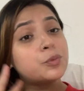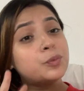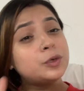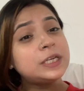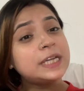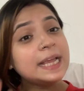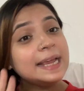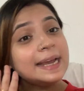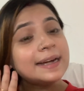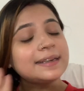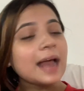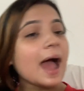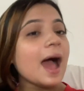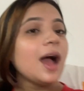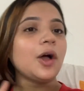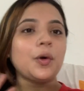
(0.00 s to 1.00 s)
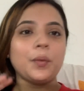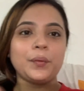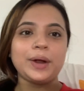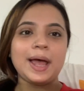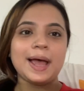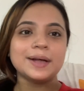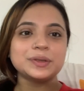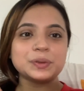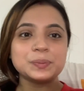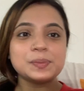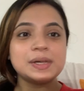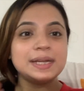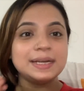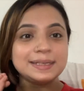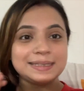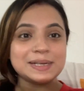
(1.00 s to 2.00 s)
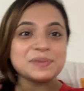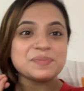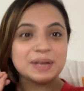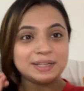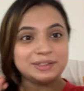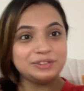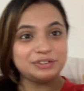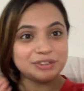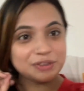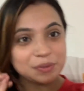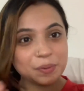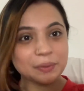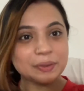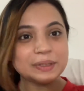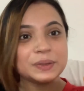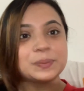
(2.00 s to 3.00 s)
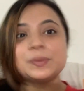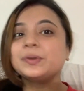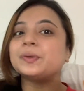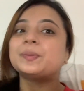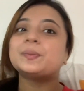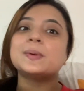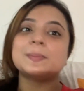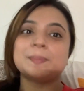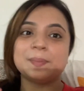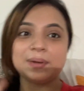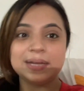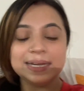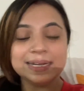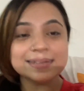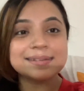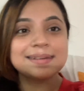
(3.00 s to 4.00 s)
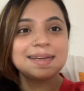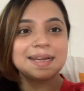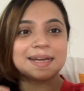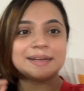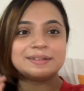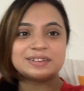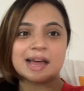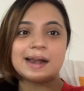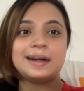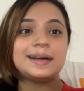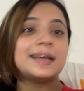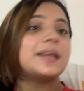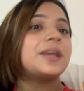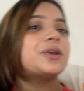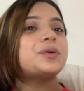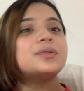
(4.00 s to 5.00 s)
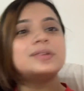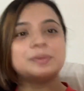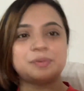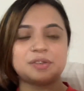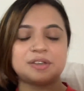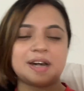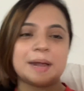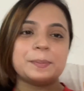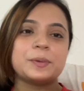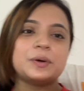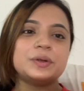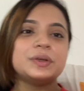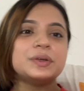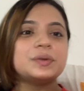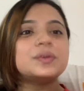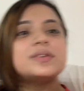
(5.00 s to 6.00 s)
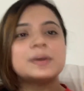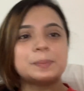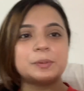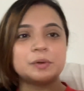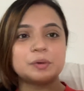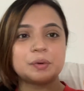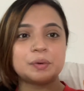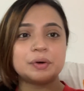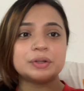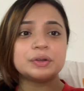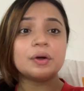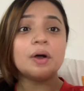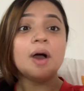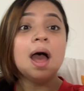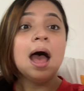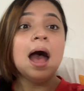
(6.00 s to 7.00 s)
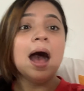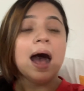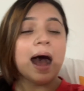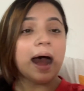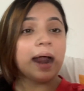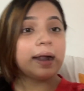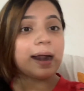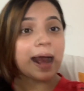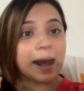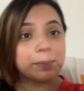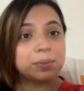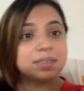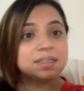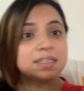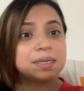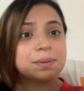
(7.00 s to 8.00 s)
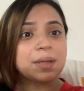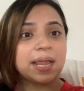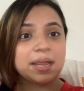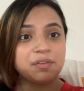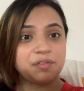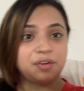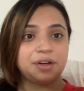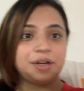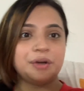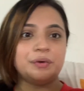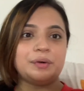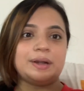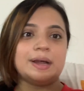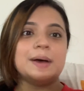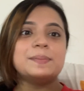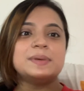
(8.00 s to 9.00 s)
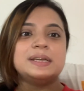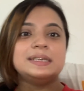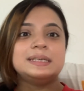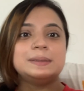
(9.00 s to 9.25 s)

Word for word: ঠিকঠাক করে একদম লিঙ্কটা মেনশন করে দেবো তোমরা প্লিজ গিয়ে চ্যানেলটাকে একটু সাবস্ক্রাইব করে দিও একটু সাপোর্ট করে দিও আর আমাদের এই ভিডিওটা মানে